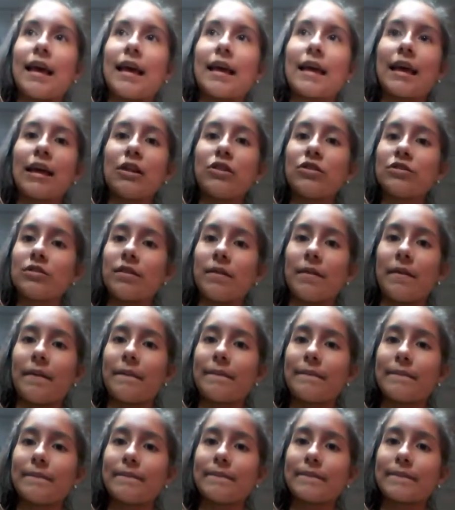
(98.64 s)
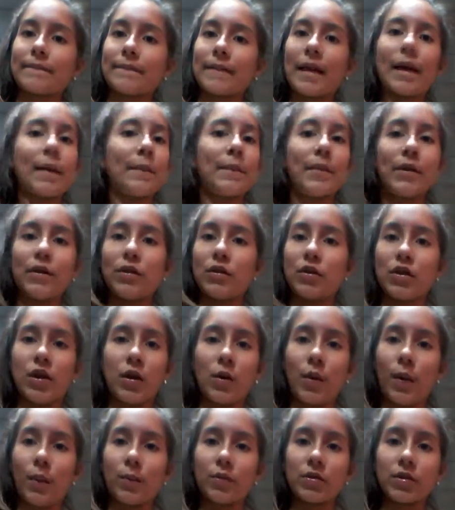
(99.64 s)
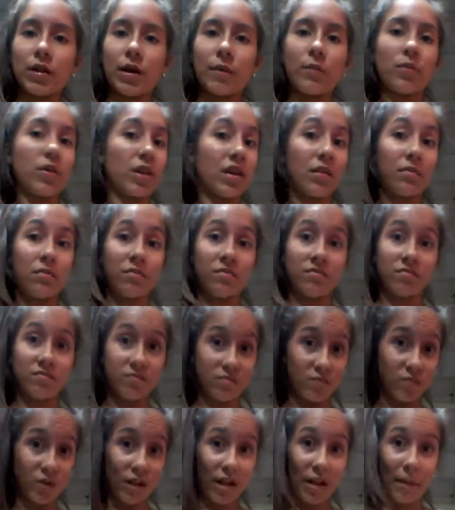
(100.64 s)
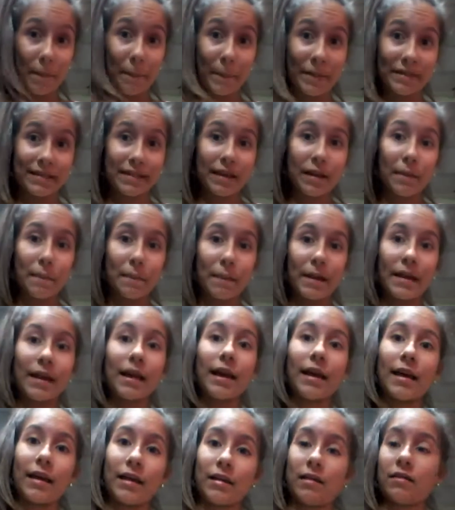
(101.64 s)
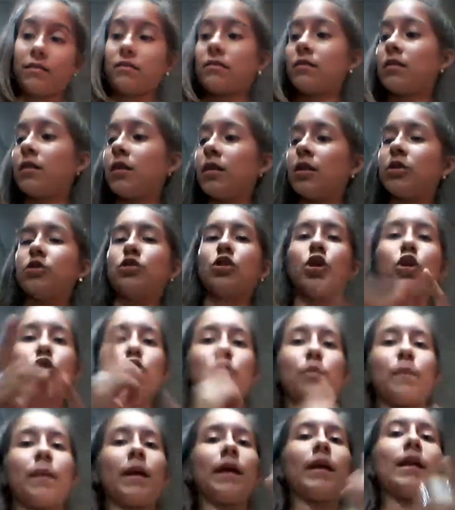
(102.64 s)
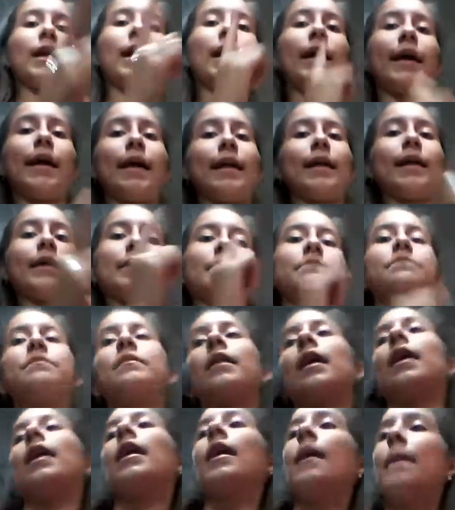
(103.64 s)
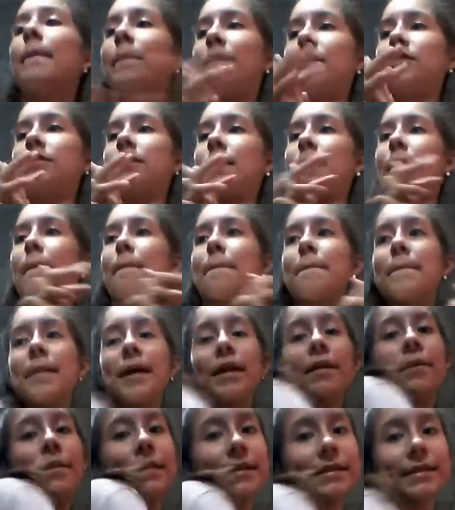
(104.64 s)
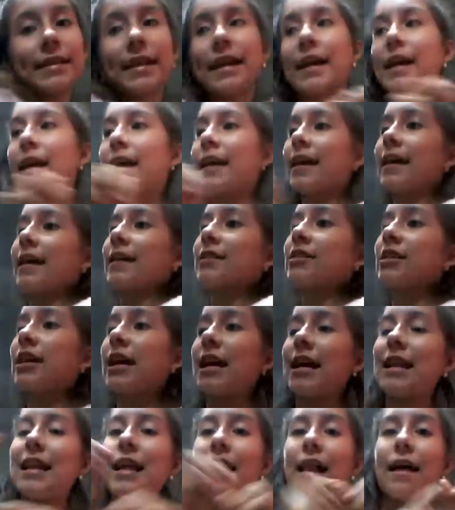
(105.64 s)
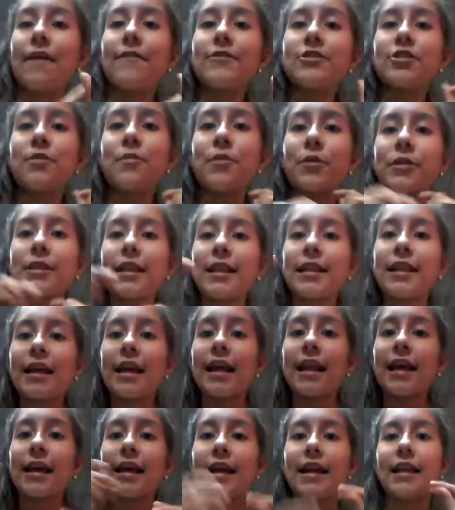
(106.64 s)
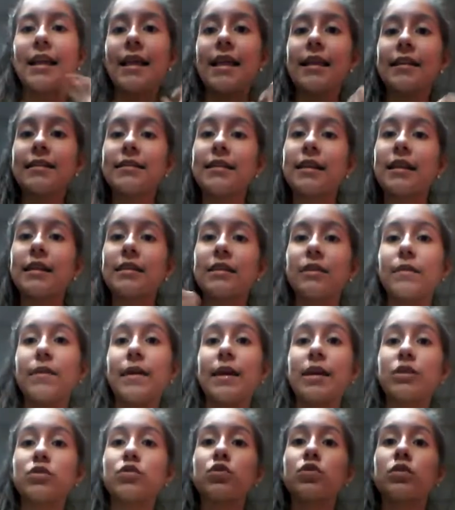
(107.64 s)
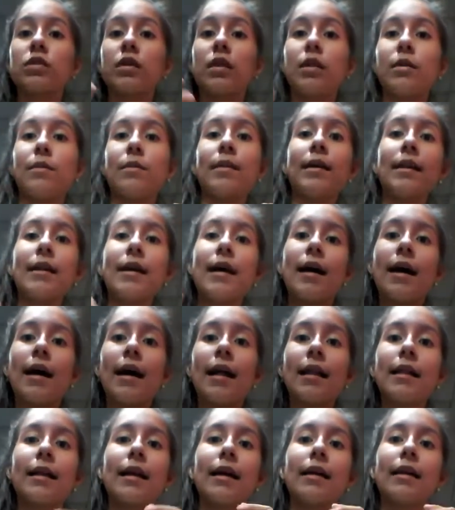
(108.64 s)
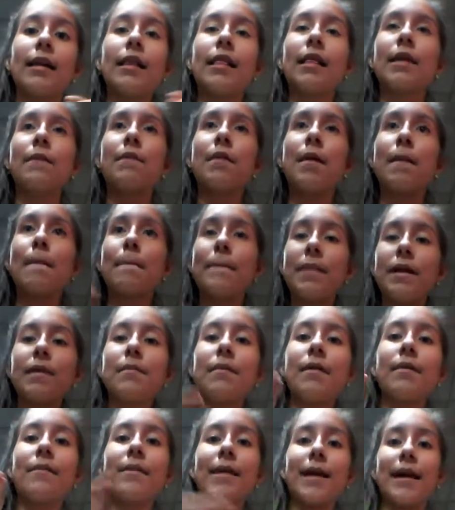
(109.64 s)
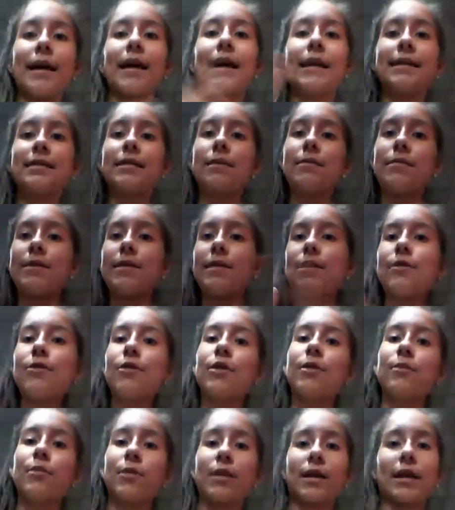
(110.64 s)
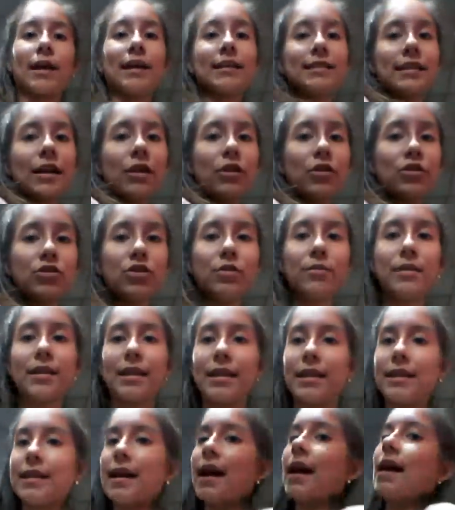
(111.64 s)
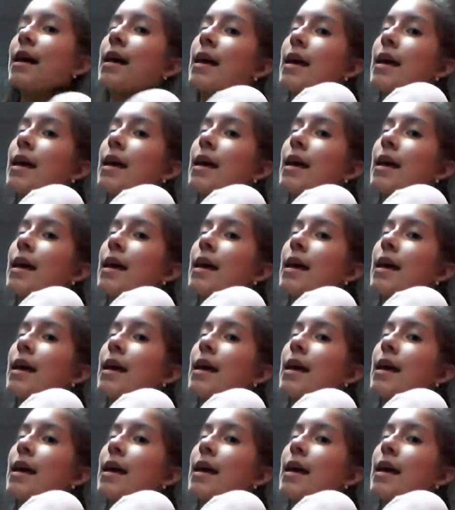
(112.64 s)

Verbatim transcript: Que no se ve. Pero no la voy a mostrar porque, es pasar pena ajena. Siento pena ajena. Pero sí, bueno, pues ese era la aviso importante que les quería decir. Que se vayan a suscribir al canal de mi prima y vean ese video. Porque ahí salgo yo, Virginia.